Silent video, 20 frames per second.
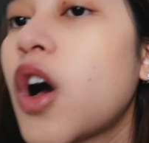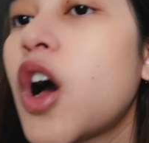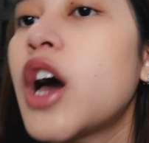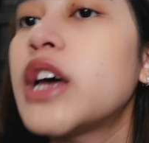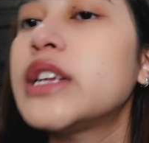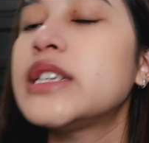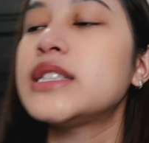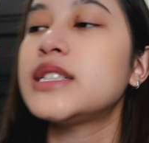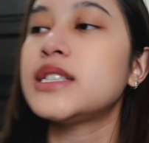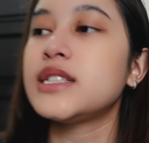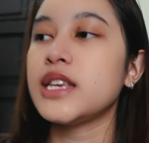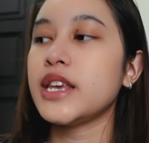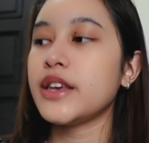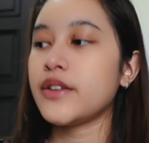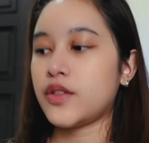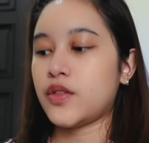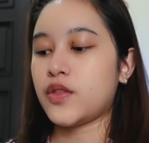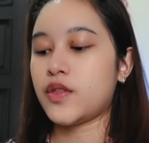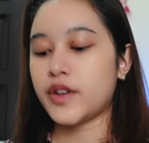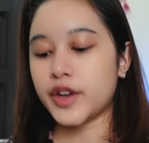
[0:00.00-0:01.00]

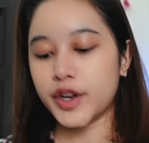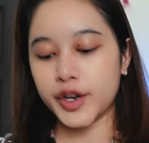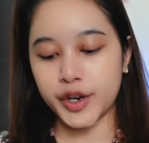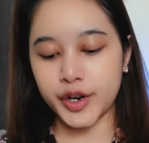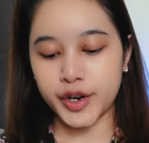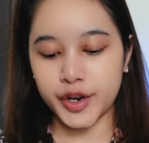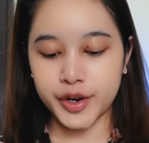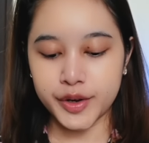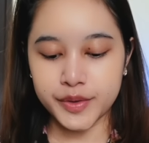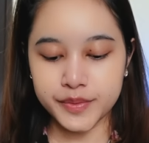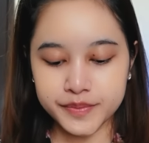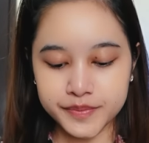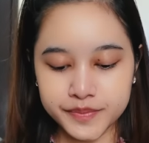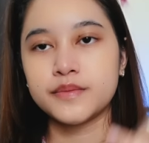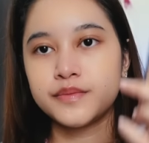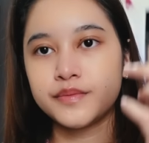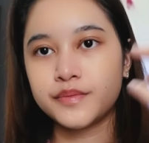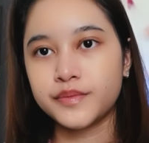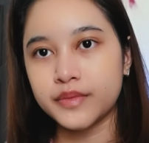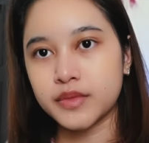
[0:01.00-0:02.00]
concealer
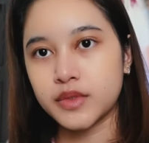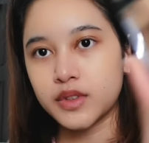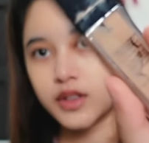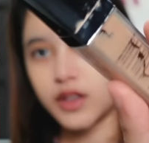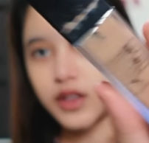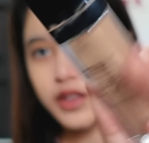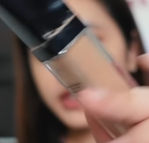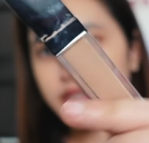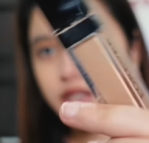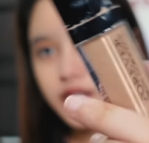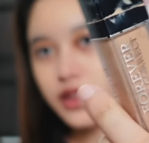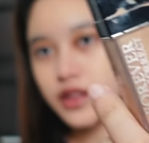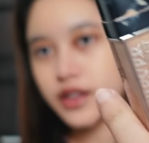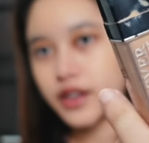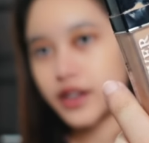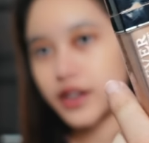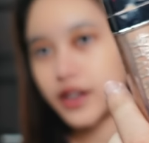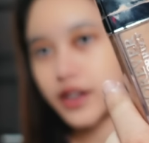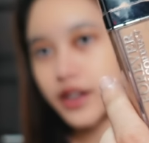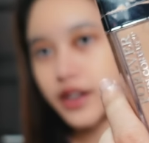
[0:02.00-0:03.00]

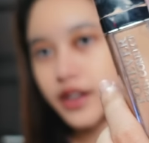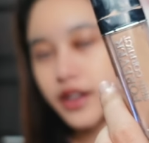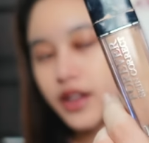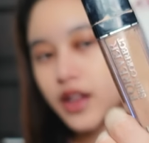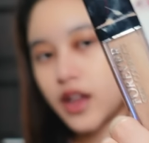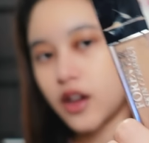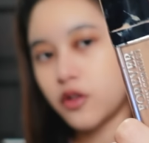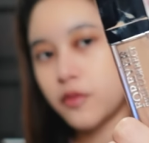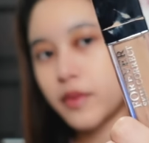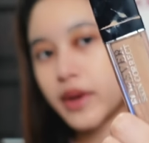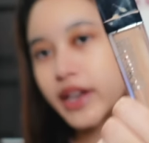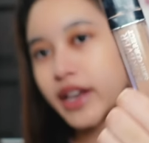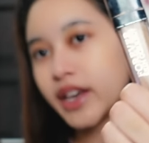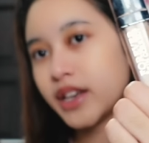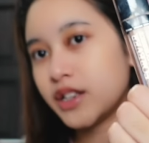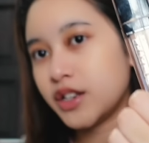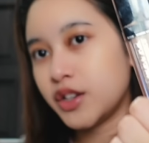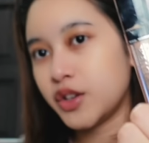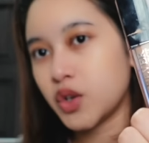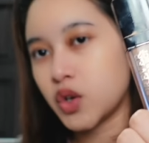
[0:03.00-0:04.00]
concealer aku pakai
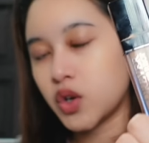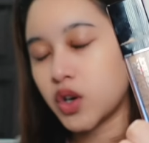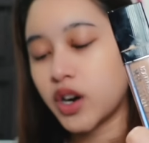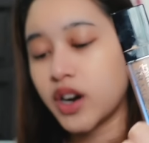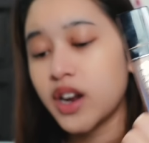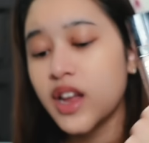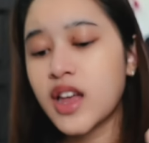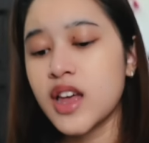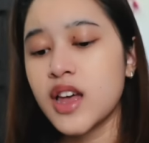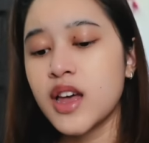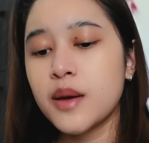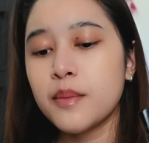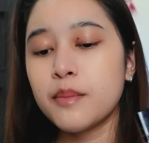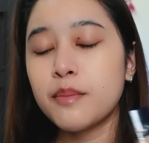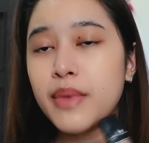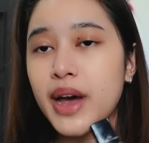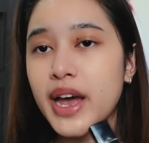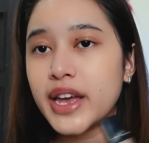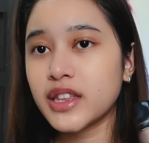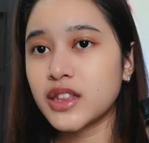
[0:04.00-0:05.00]
Dior
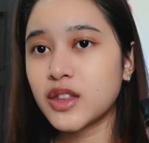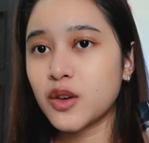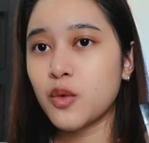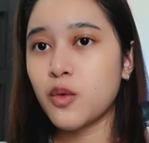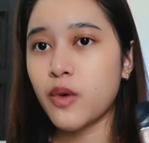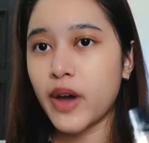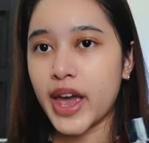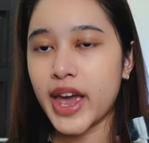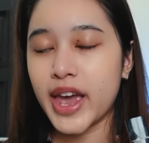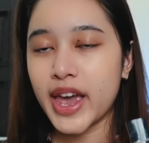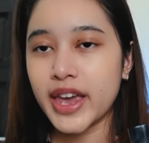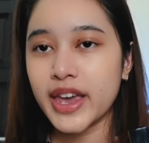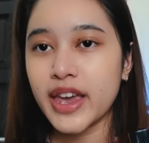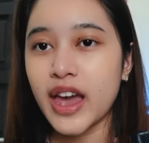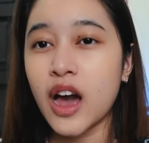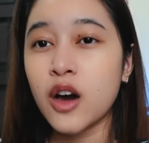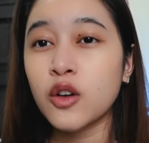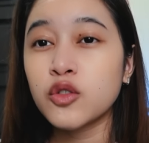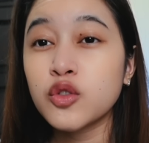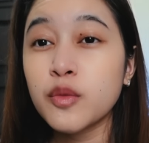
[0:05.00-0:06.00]
By the way,
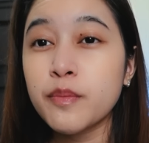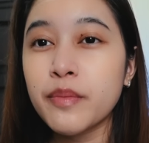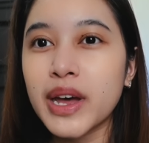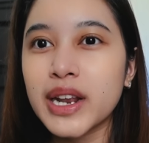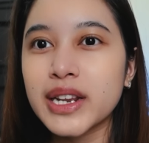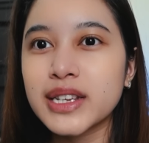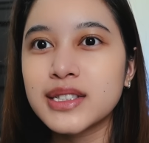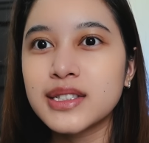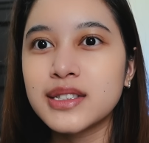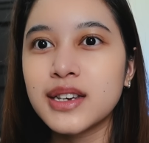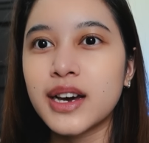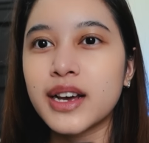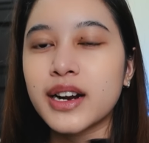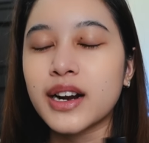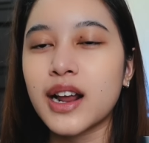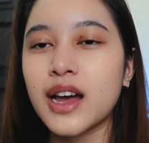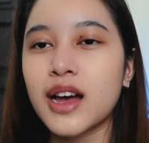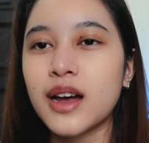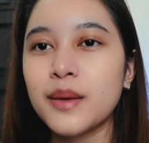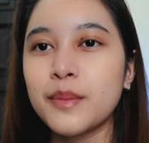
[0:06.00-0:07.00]
aku tuh paling
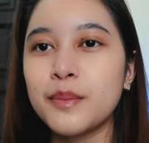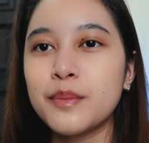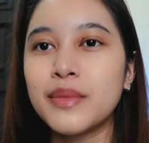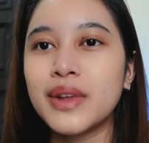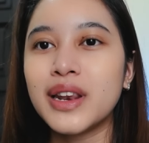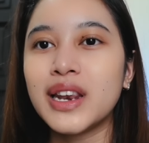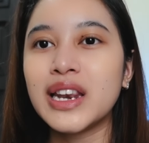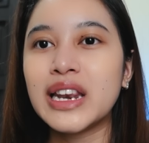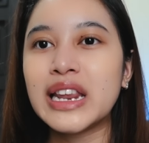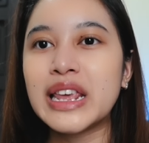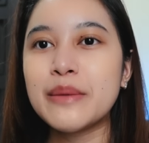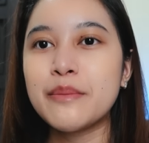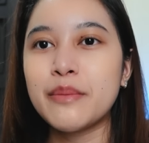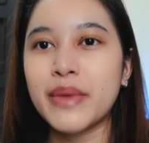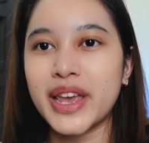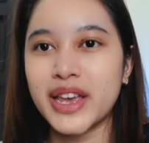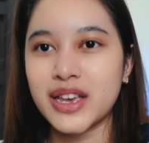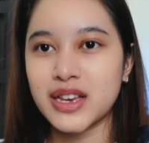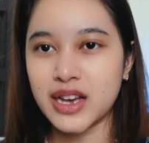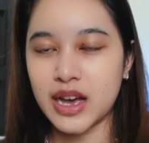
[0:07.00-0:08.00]
jarang beli
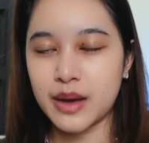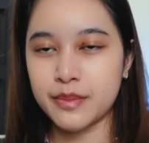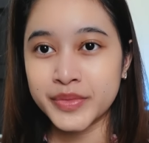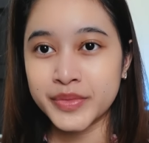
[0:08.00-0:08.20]
makeup